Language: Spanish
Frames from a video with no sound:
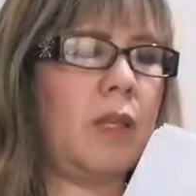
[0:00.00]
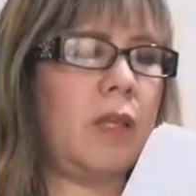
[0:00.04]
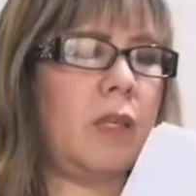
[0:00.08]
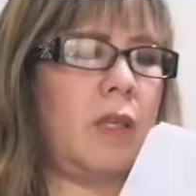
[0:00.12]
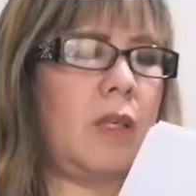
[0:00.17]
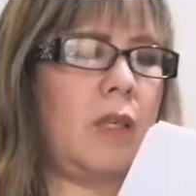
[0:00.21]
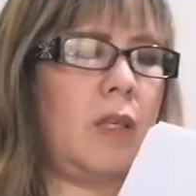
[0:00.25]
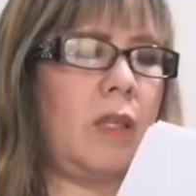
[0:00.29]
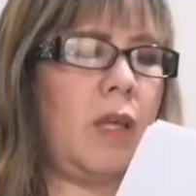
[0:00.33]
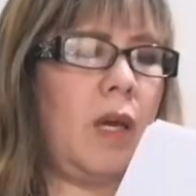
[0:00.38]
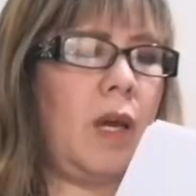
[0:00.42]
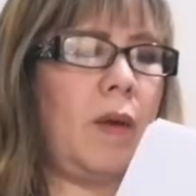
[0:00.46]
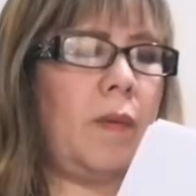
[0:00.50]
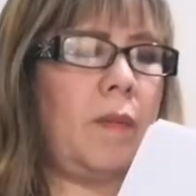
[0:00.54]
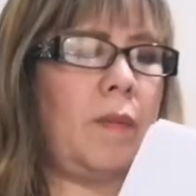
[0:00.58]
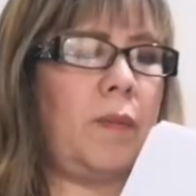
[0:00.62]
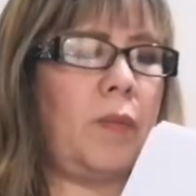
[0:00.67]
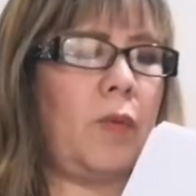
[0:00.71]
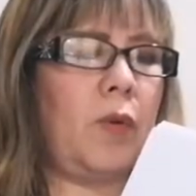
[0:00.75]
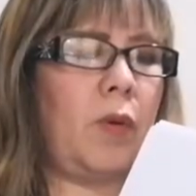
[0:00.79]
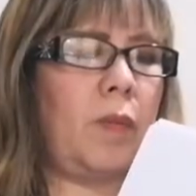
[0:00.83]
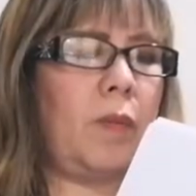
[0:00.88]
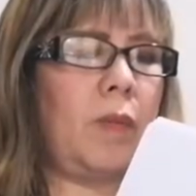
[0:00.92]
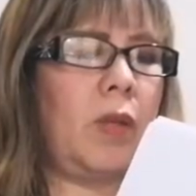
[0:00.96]
líquida
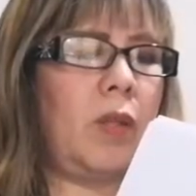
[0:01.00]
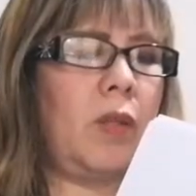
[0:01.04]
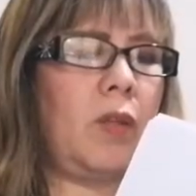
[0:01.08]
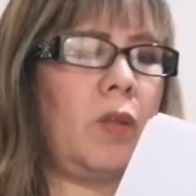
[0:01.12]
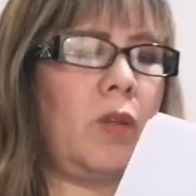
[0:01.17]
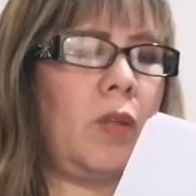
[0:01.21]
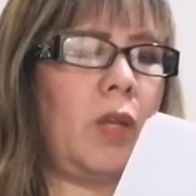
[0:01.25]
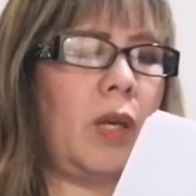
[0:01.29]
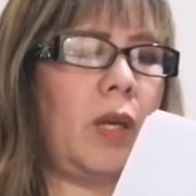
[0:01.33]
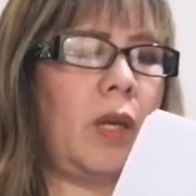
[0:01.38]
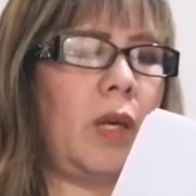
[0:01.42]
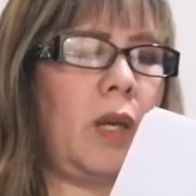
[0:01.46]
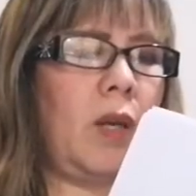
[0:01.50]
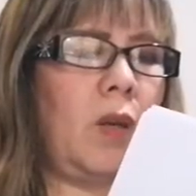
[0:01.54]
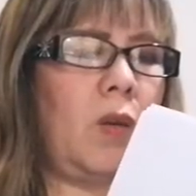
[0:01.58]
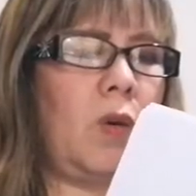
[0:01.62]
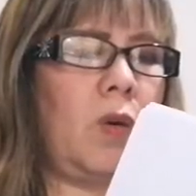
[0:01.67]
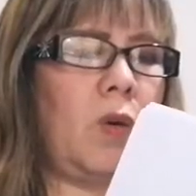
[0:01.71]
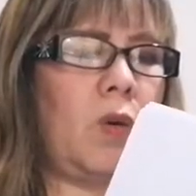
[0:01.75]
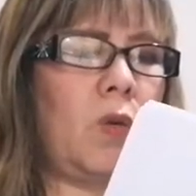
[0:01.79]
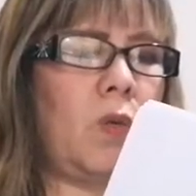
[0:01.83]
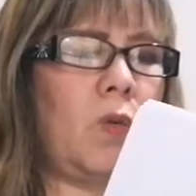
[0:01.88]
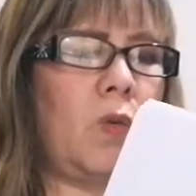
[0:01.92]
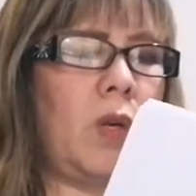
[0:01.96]
por medio de
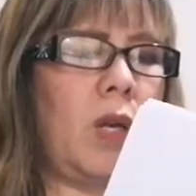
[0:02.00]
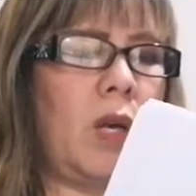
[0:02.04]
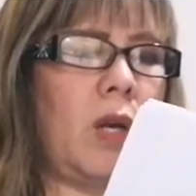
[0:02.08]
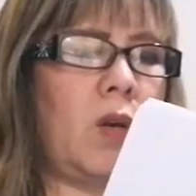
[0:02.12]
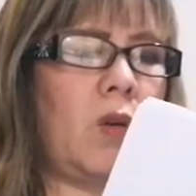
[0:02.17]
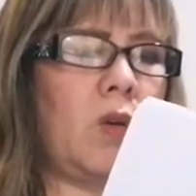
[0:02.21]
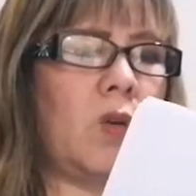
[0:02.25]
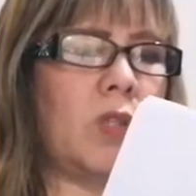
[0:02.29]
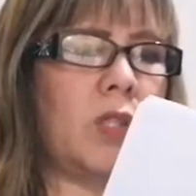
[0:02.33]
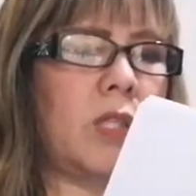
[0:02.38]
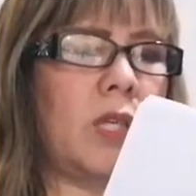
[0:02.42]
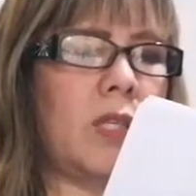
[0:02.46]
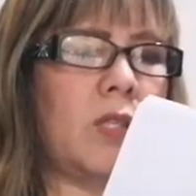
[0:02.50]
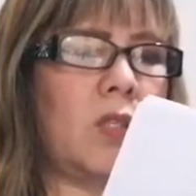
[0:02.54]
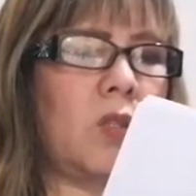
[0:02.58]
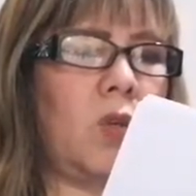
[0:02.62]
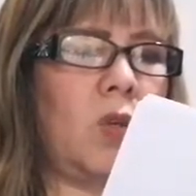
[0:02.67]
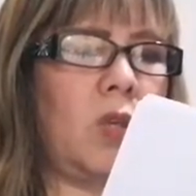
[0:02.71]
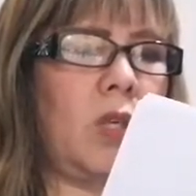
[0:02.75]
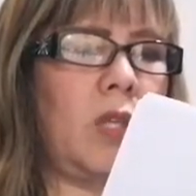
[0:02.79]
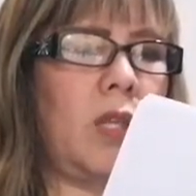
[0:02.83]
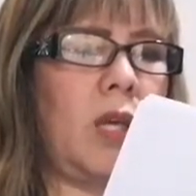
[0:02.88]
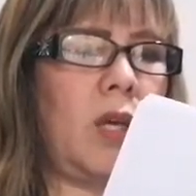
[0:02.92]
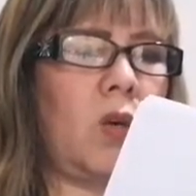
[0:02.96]
calor una cosa
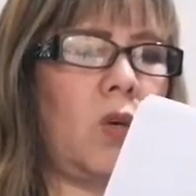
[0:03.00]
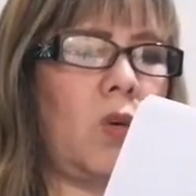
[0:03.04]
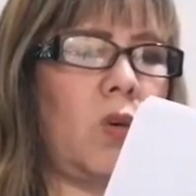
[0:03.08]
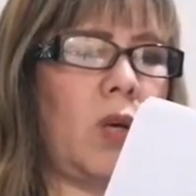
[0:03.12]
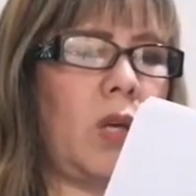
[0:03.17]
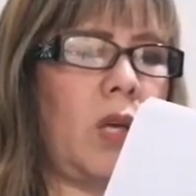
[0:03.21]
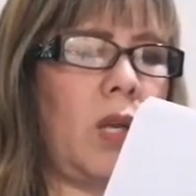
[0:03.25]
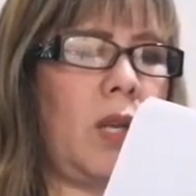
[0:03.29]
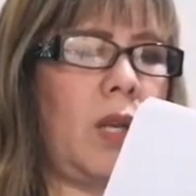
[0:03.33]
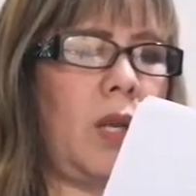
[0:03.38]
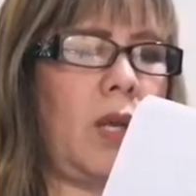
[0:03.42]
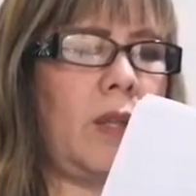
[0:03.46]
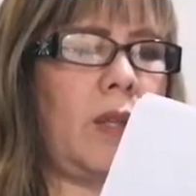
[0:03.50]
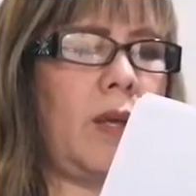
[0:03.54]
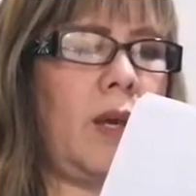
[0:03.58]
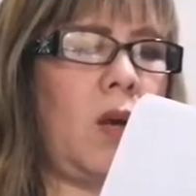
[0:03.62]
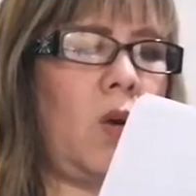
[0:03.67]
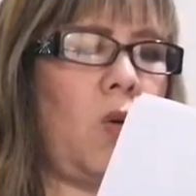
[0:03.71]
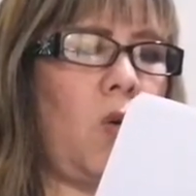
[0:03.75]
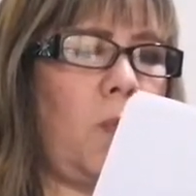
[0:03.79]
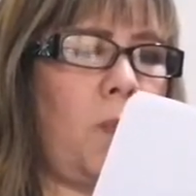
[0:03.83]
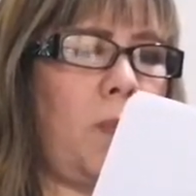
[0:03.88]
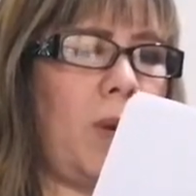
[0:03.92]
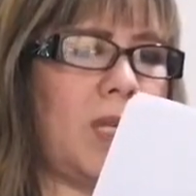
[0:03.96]
sólida,
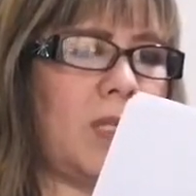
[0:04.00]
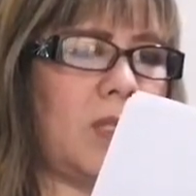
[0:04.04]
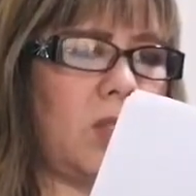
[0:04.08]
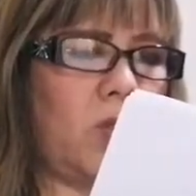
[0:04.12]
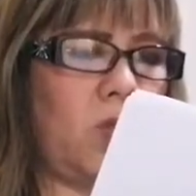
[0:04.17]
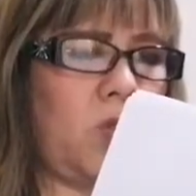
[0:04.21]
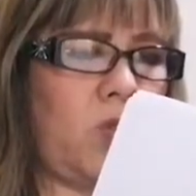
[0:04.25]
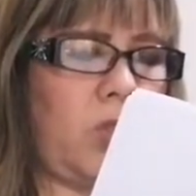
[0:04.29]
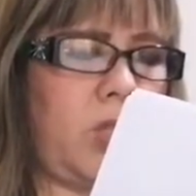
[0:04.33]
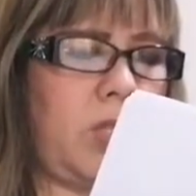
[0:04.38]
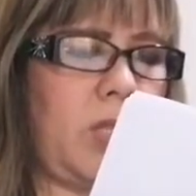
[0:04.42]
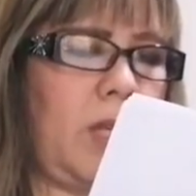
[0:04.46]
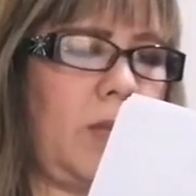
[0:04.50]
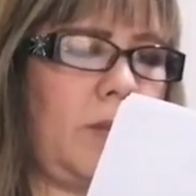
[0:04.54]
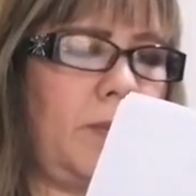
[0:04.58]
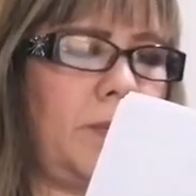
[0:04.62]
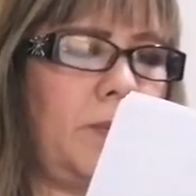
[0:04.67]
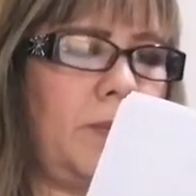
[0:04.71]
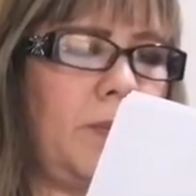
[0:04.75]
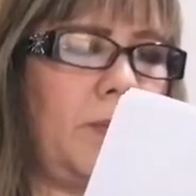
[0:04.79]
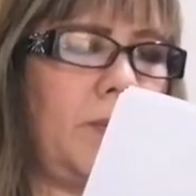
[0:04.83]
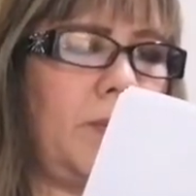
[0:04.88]
congelada o pastosa.